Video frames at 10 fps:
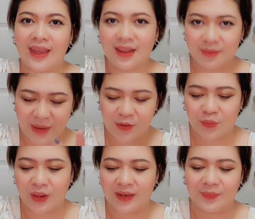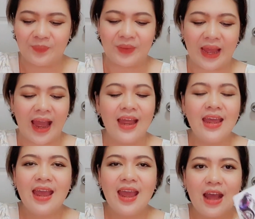มาดูกันนะคะ
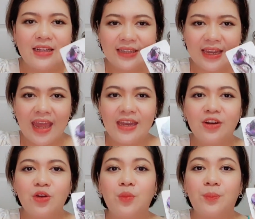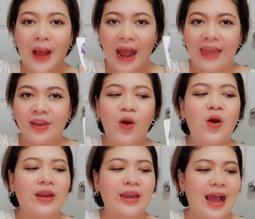เสน่ห์ดึงดูดภายนอก
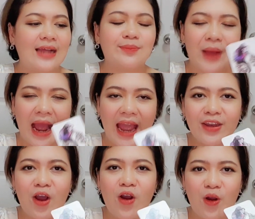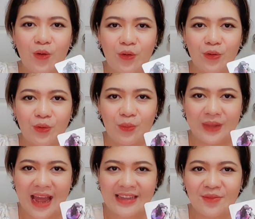นะคะภายนอกของคนกลุ่ม
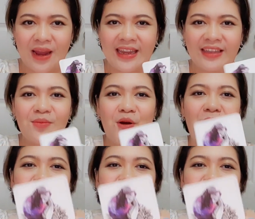ทานตะวันเนี่ยต้องบอกว่าปี